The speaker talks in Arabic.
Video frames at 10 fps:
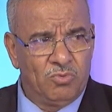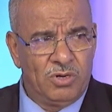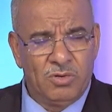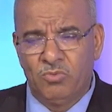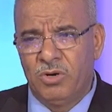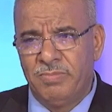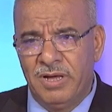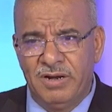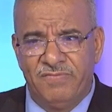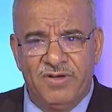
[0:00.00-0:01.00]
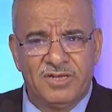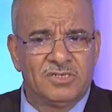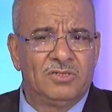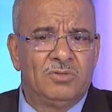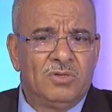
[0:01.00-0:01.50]
والمال
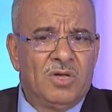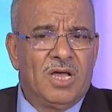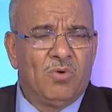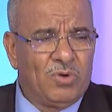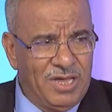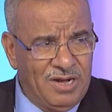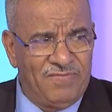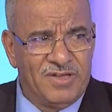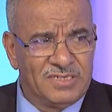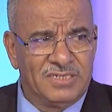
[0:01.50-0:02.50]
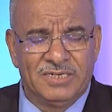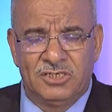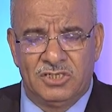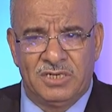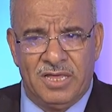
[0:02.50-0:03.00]
الفاسد او غير الفاسد يعني
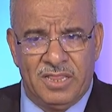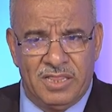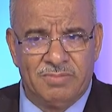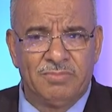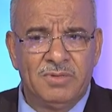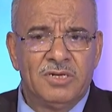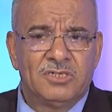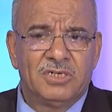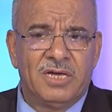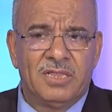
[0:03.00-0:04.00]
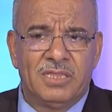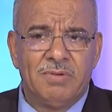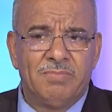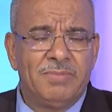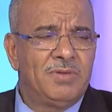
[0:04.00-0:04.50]
شراء الذم شراء
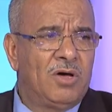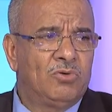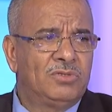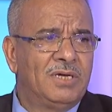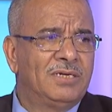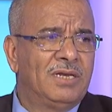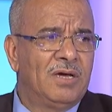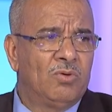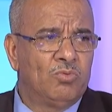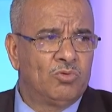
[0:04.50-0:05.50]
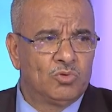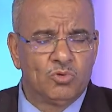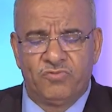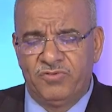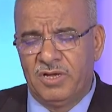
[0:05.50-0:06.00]
الذمم لم يعد يعني له وجود
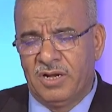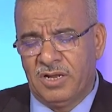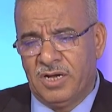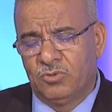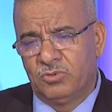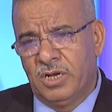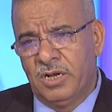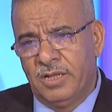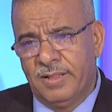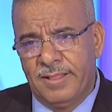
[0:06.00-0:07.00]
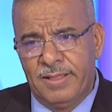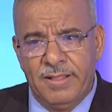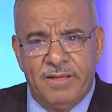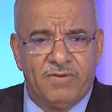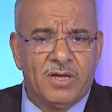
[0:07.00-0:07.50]
في القانون
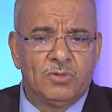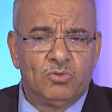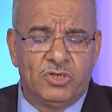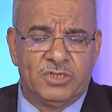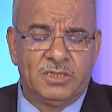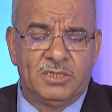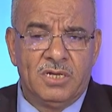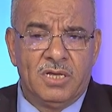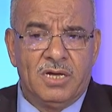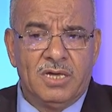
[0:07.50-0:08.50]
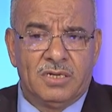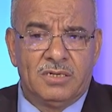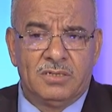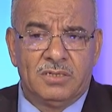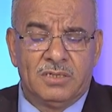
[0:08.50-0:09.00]
في القانون الجديد ايضا
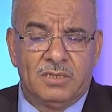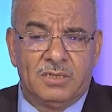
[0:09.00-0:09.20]
آه،